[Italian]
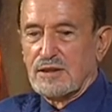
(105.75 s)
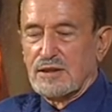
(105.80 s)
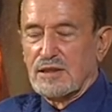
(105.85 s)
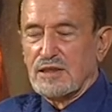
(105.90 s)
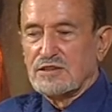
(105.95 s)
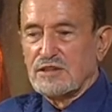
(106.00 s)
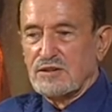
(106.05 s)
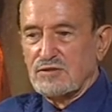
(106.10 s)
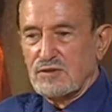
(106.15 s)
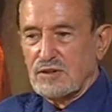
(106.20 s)

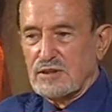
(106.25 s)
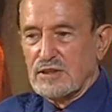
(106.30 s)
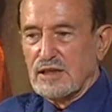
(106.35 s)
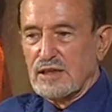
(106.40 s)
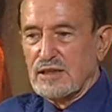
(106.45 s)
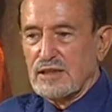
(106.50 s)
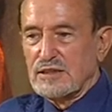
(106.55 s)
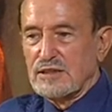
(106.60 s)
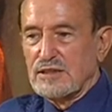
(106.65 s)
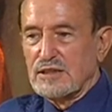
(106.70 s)
la
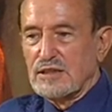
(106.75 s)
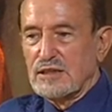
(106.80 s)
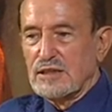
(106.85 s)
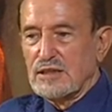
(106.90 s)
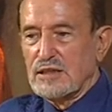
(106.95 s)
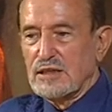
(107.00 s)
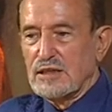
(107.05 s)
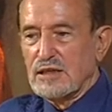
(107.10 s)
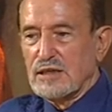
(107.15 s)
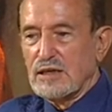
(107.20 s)
civiltà
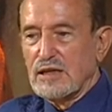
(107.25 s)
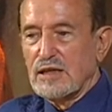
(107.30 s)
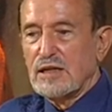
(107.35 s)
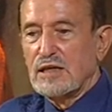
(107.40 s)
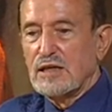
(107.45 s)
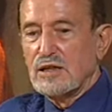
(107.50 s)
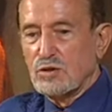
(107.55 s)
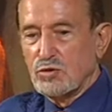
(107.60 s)
algerina e